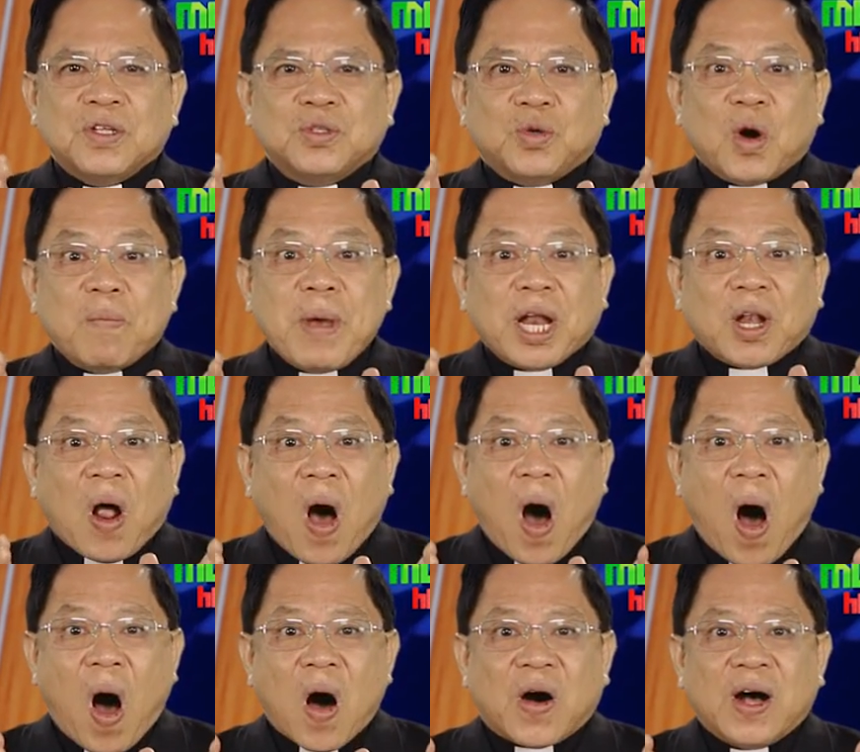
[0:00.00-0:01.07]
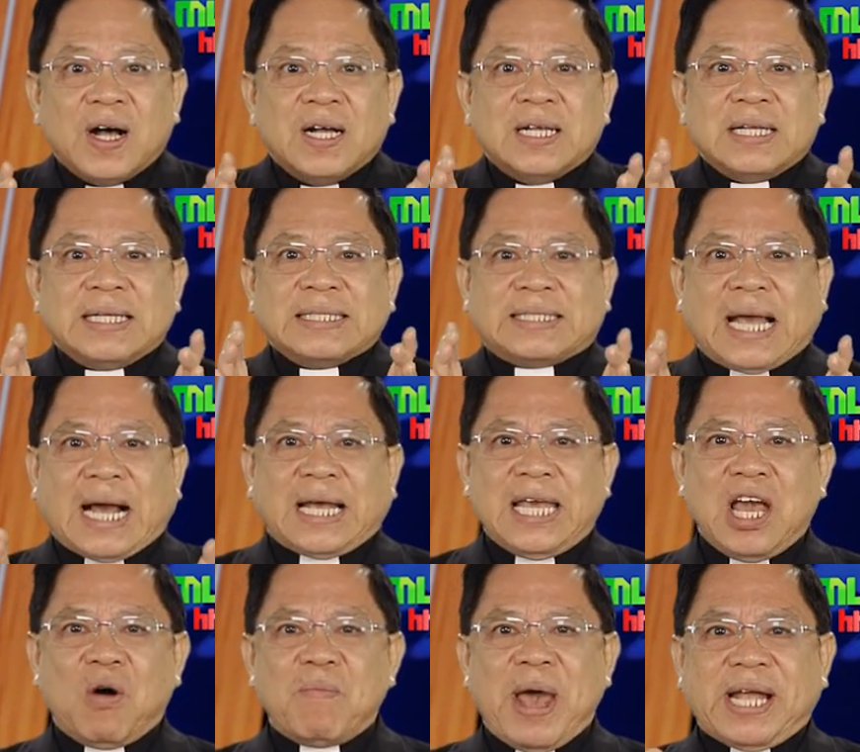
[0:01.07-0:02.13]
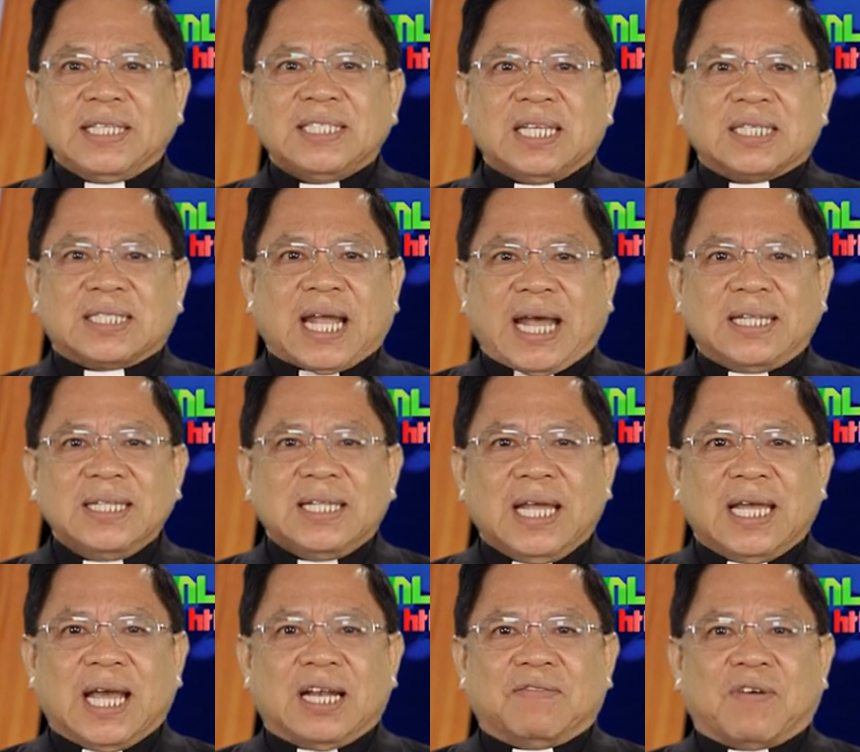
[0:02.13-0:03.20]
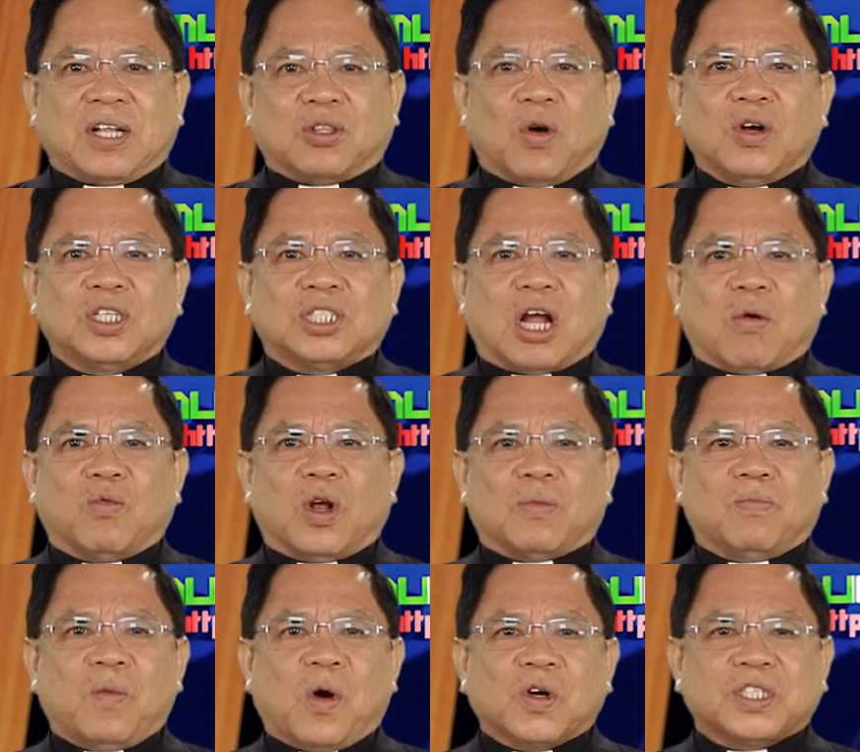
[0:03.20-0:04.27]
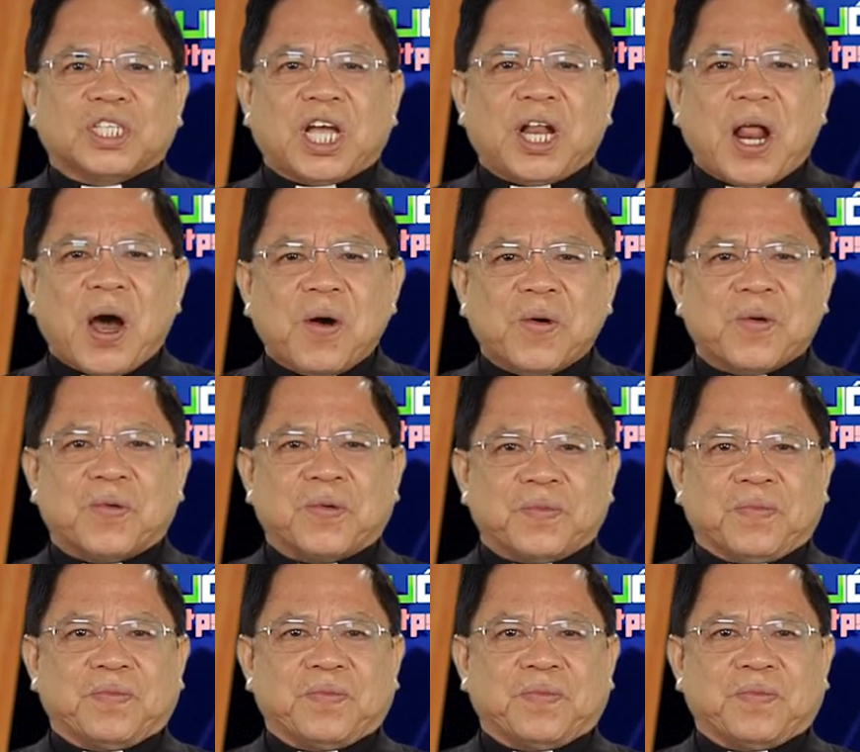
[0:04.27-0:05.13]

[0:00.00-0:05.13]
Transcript: chúa biết họ chẳng yêu mến sự thánh thiện và tôn trọng luật mô xe đâu